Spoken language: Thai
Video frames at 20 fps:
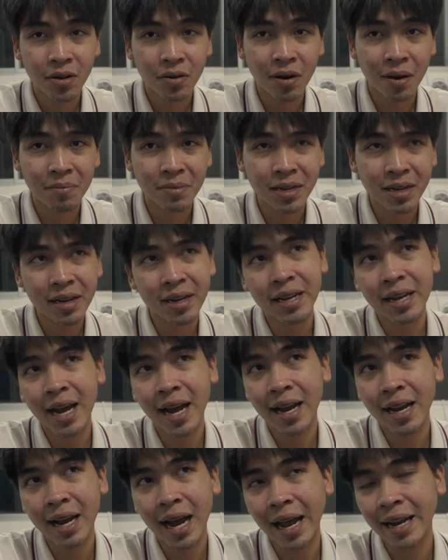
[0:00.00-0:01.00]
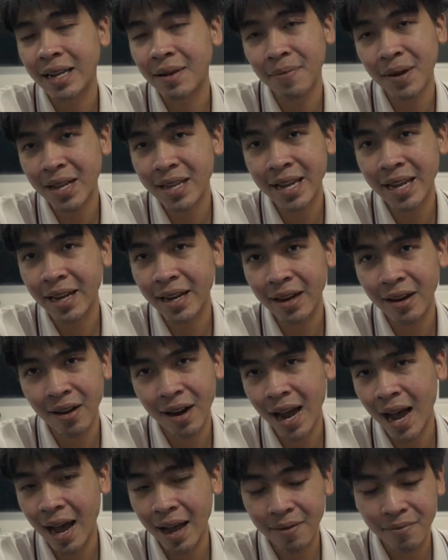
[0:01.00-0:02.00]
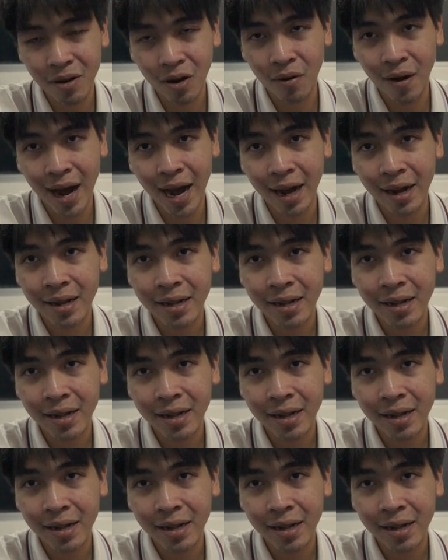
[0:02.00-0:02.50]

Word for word: ความเชื่อนี้อาจจะไม่จริงก็ได้ เพราะว่า